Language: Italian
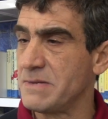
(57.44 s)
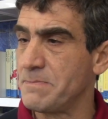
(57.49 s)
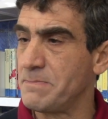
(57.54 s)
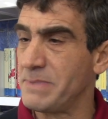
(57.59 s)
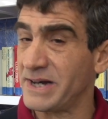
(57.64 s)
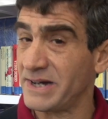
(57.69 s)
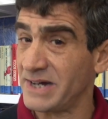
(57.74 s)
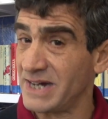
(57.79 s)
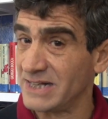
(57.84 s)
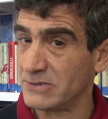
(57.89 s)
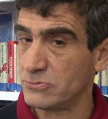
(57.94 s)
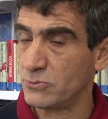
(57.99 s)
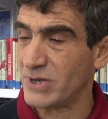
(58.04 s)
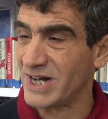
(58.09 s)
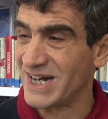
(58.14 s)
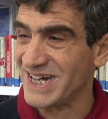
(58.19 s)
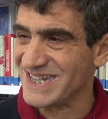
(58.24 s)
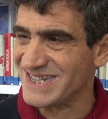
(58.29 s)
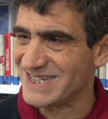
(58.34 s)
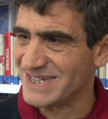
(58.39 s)
per
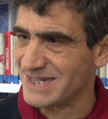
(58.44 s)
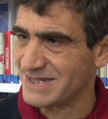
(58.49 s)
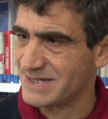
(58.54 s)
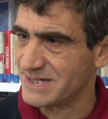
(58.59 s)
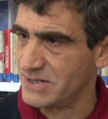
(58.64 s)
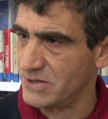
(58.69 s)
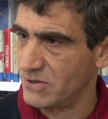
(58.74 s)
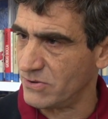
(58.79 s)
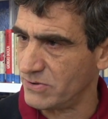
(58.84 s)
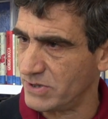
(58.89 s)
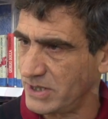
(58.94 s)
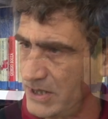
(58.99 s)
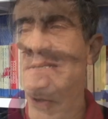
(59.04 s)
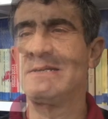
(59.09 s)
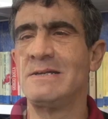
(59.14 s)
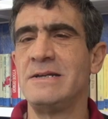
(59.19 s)
naturalizzazione.